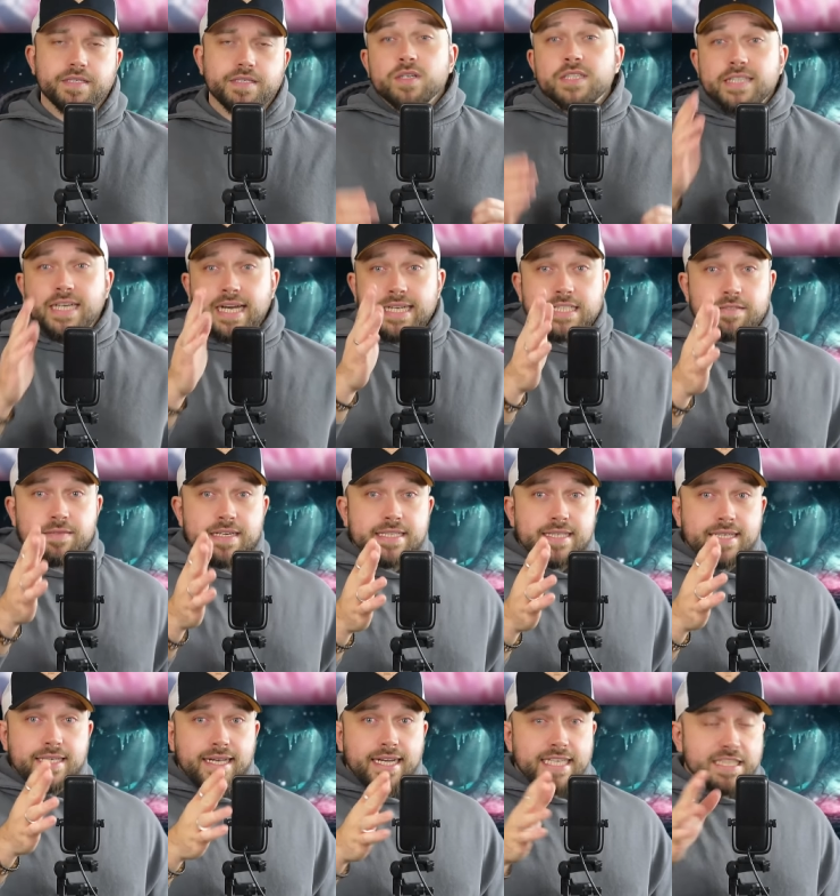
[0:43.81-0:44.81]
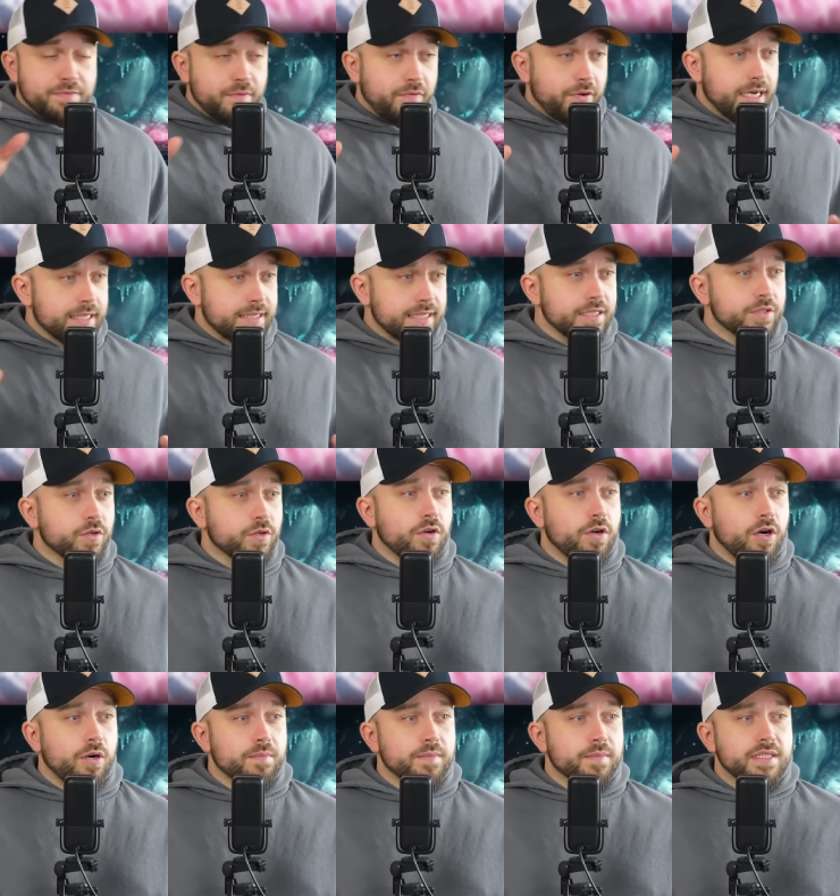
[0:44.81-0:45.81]
Und ganz wichtig jetzt, bevor das Intro
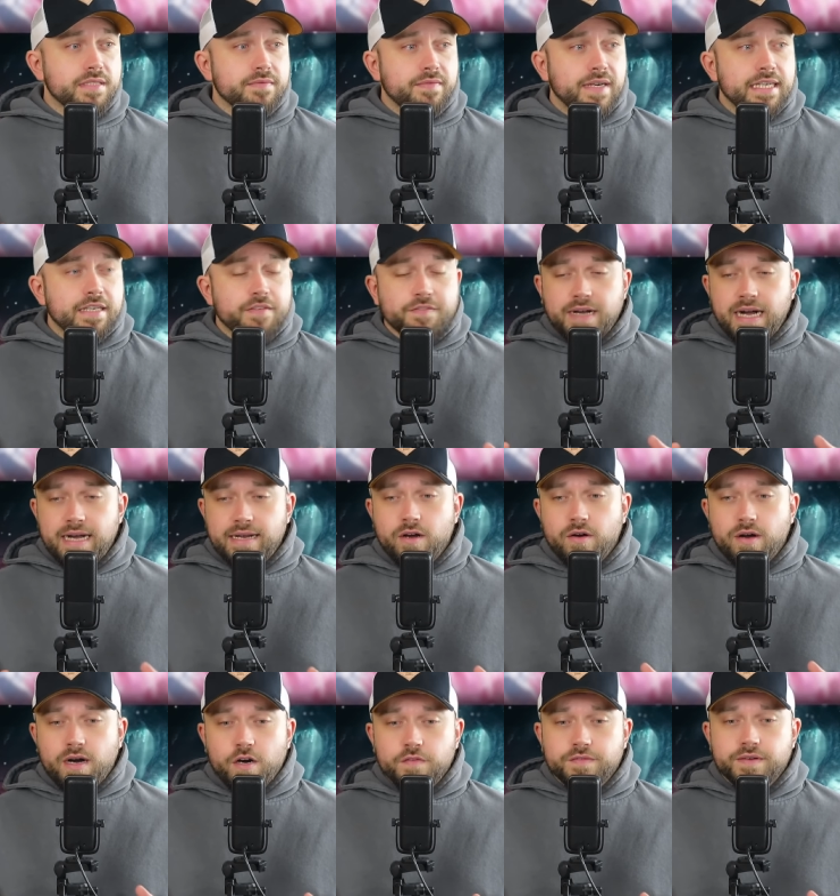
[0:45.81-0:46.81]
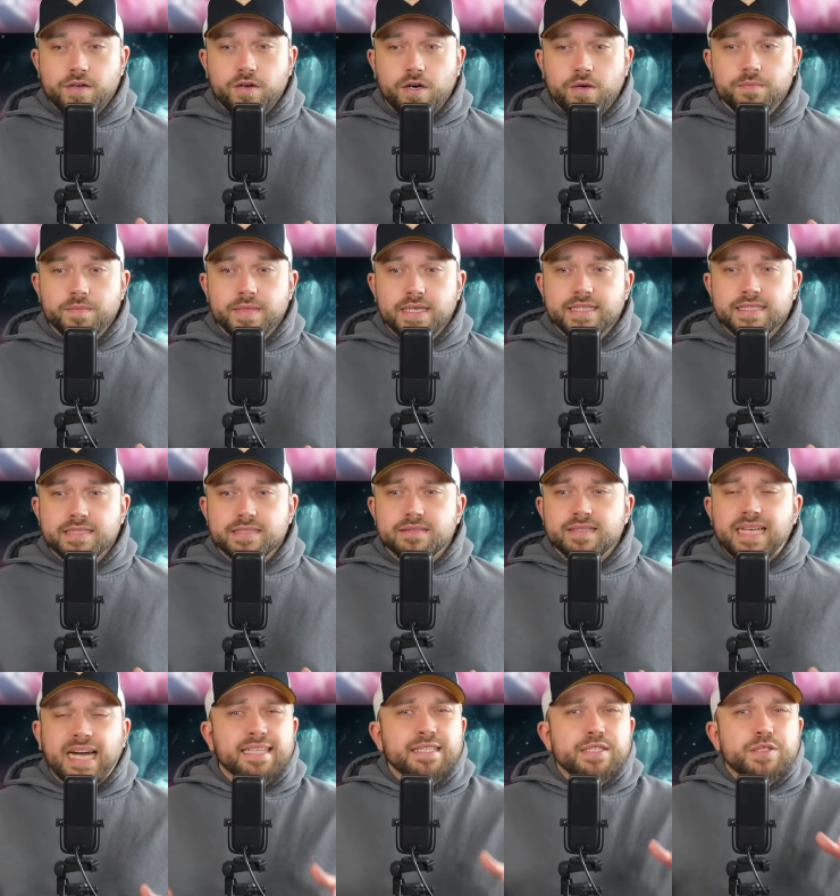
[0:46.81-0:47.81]
kommt, weil die Frage auch aufgekommen
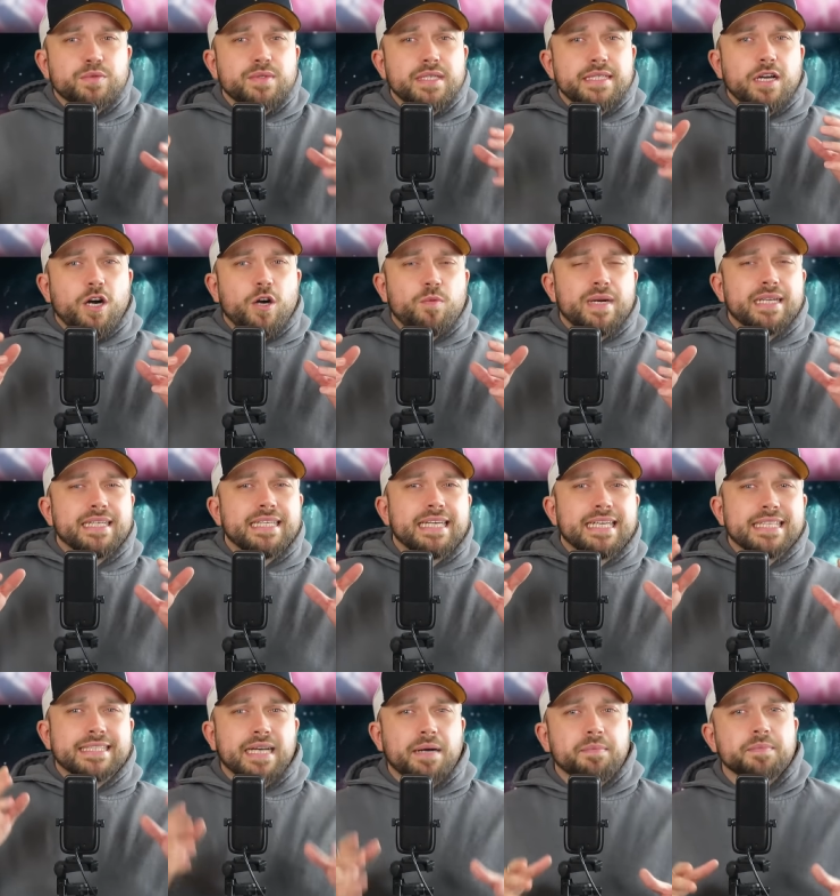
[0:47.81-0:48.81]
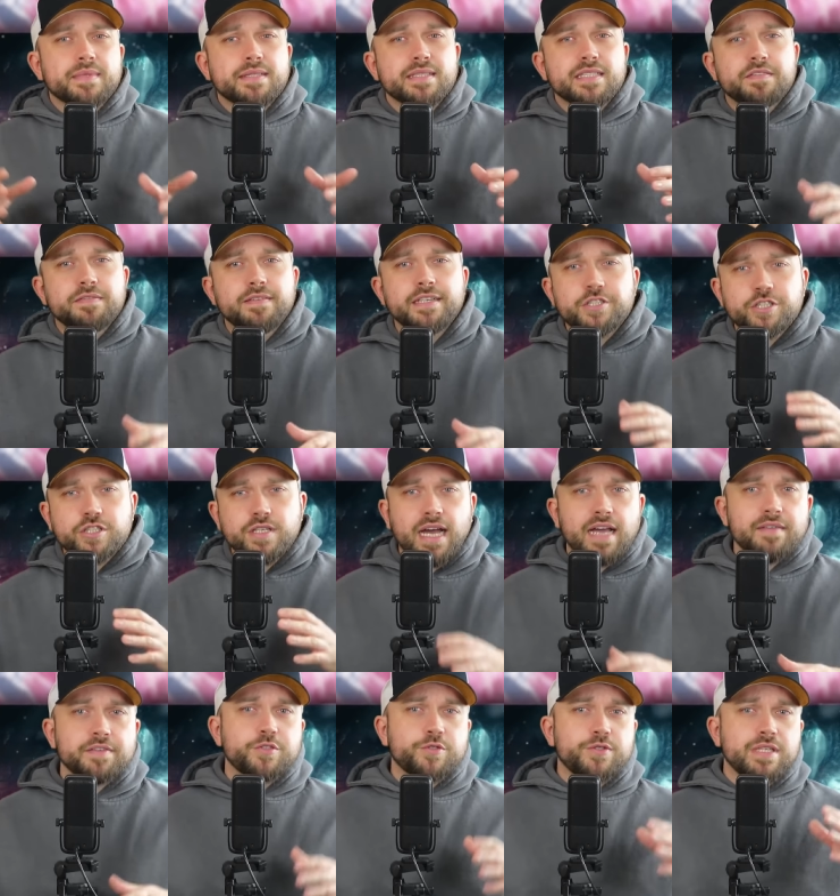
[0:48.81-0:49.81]
ist, kannst du nicht auch mal die gesamten
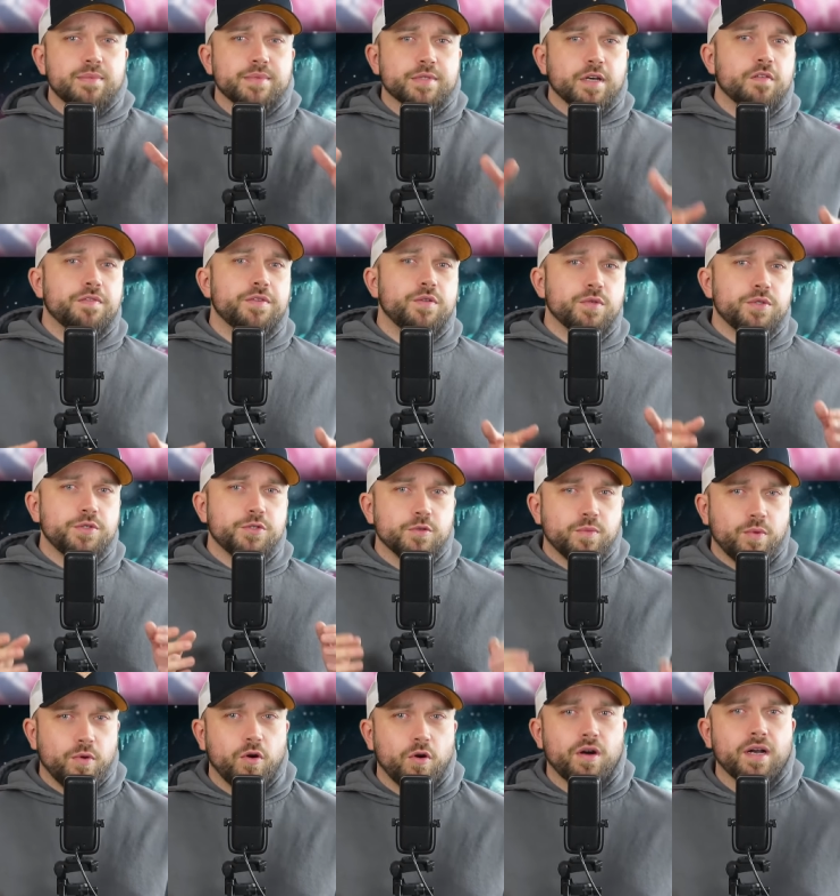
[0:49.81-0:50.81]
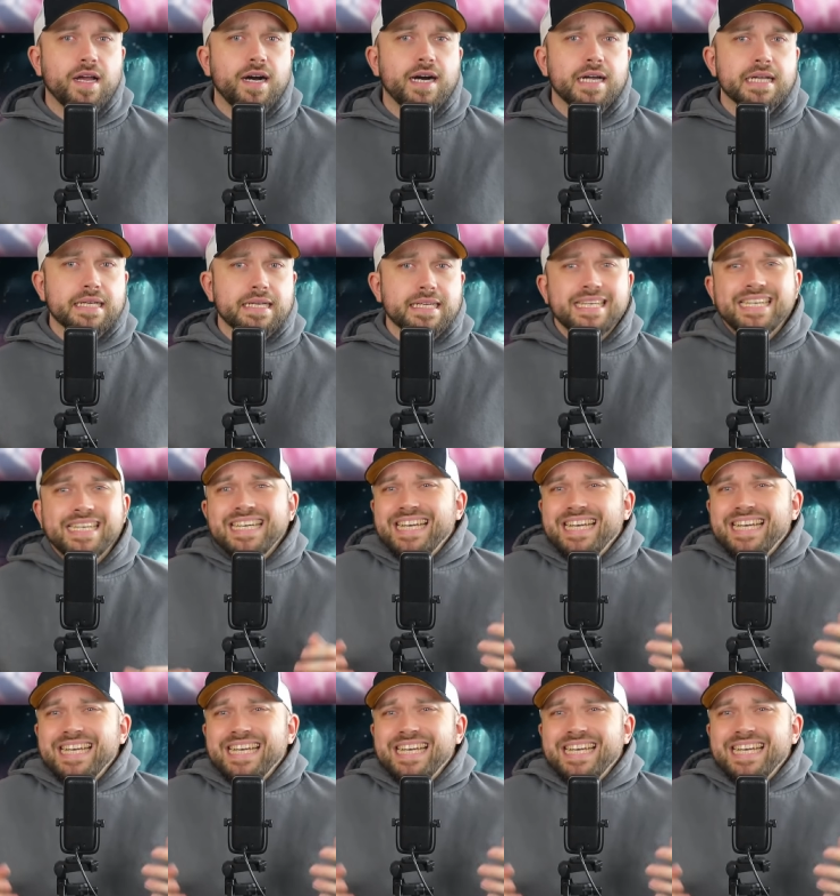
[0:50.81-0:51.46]
Twitch-Livestreams auf YouTube hochladen?